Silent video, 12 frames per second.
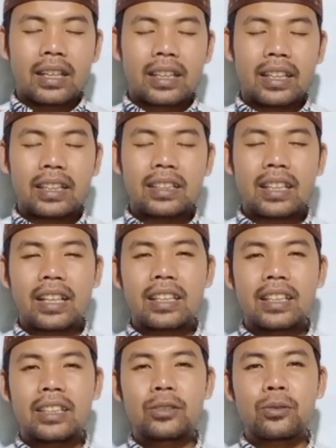kita
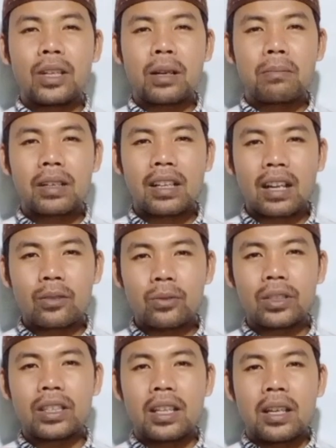ini sudah
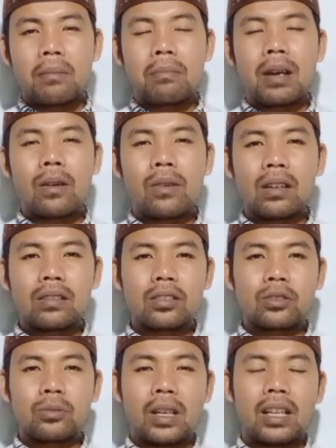mengakui bahwa
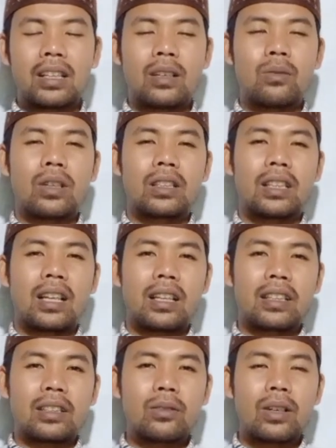Allah Subhanahu wa
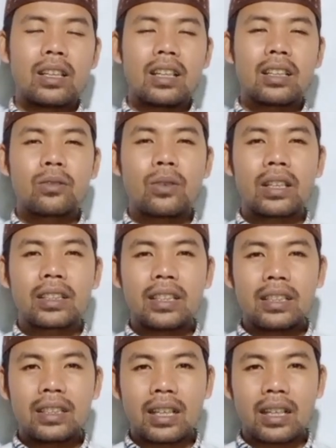taala itu adalah Tuhan
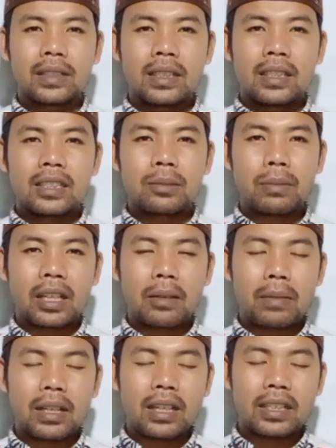kita
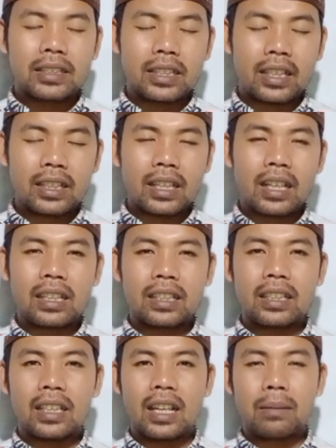sebagaimana
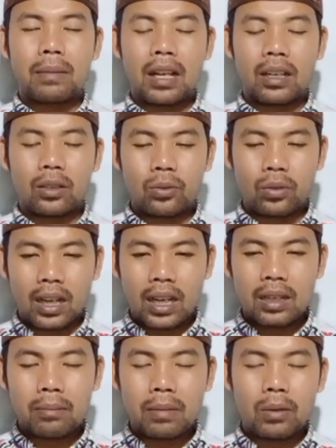diceritakan di dalam
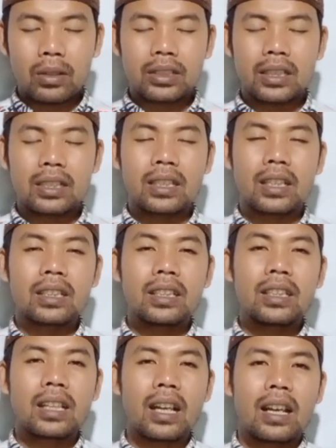Al-Qur'an bahwasanya
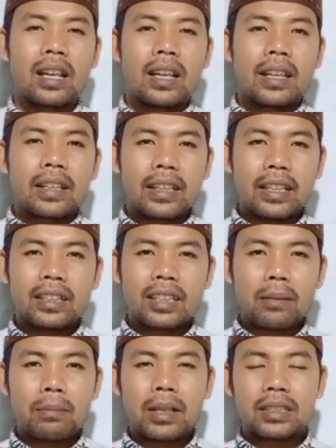ketika
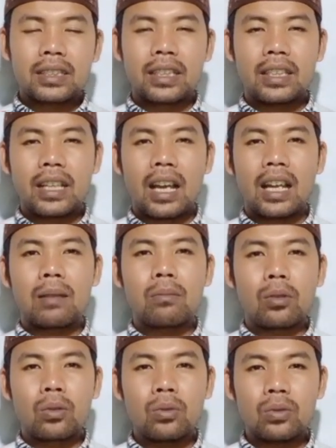kita masih di
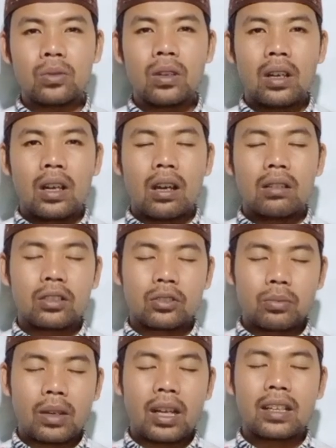alam ruh Allah
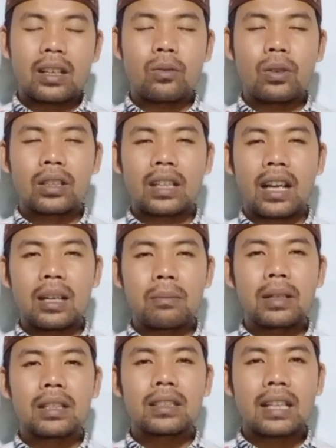Subhanahu wa taala
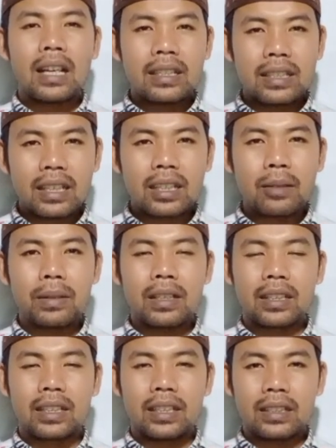bertanya
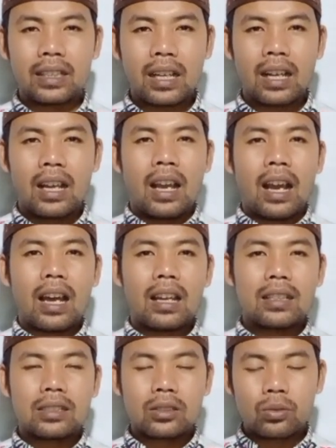kepada kita
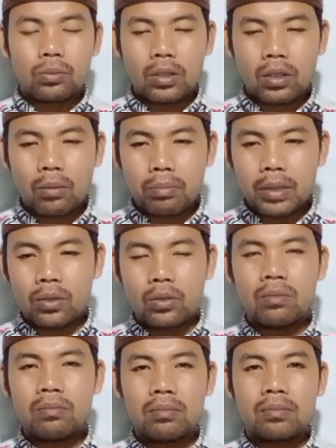alastu
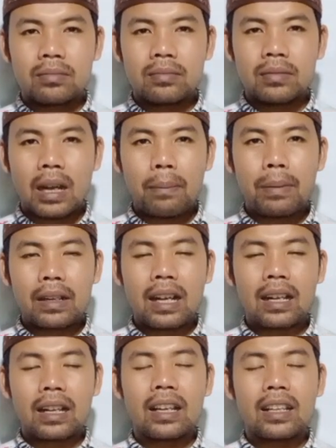birabbikum
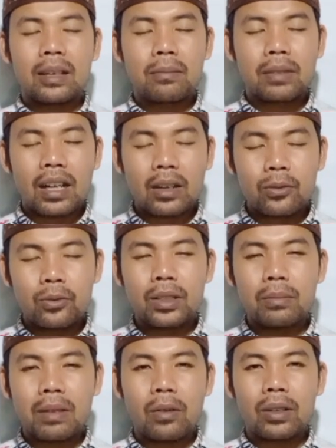apakah kalian
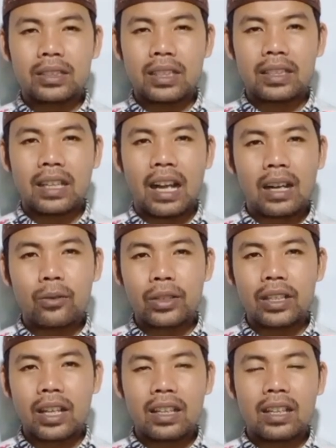mengakui bahwasanya
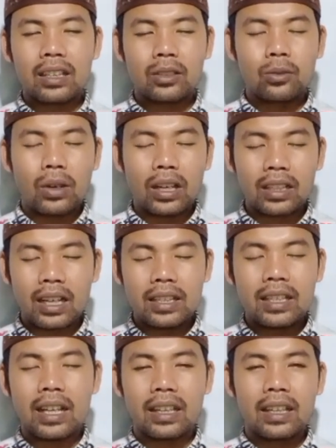aku ini adalah Tuhan
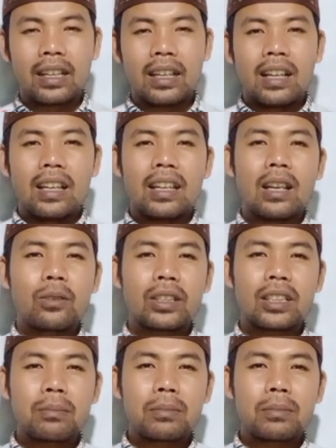kalian lalu kita